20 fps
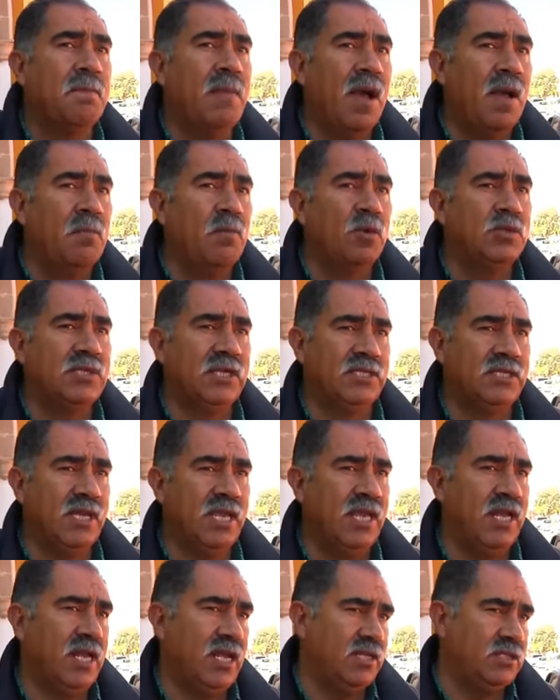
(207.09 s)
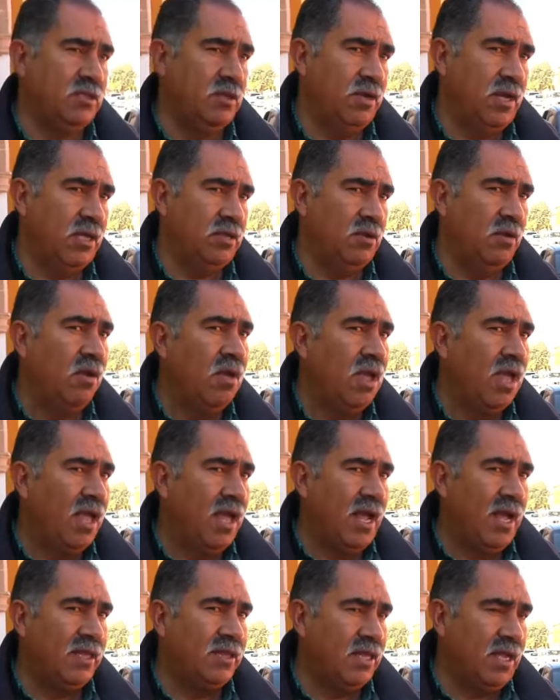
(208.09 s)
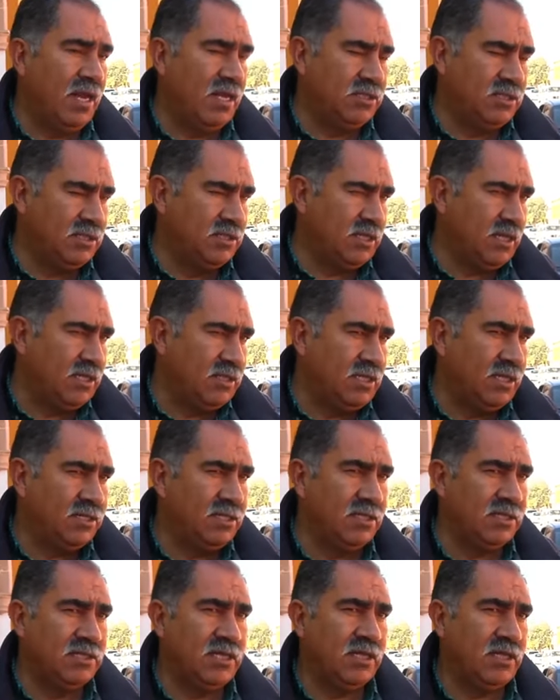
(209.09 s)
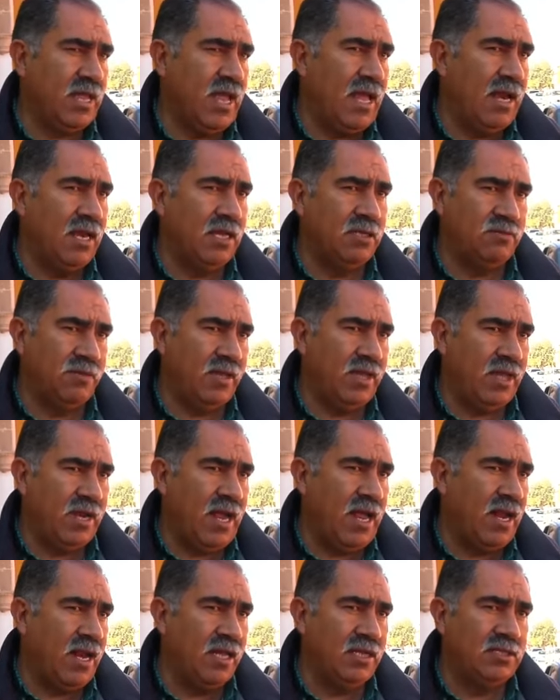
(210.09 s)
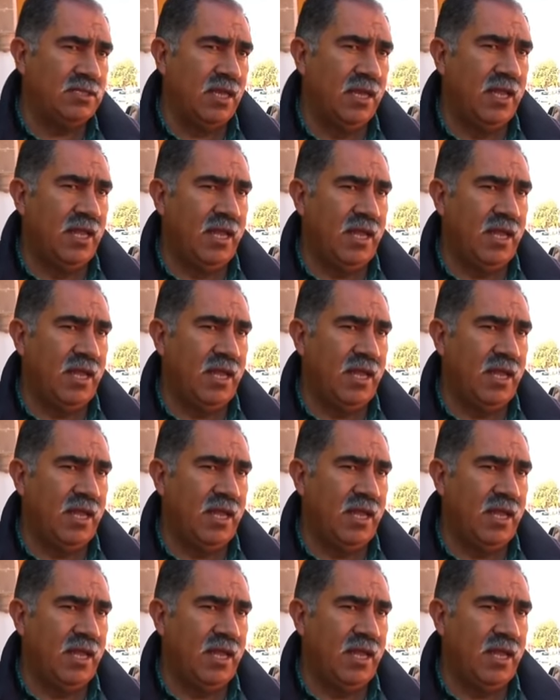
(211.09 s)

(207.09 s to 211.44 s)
vamos a seguir gestionando ante las instancias estatales, federales,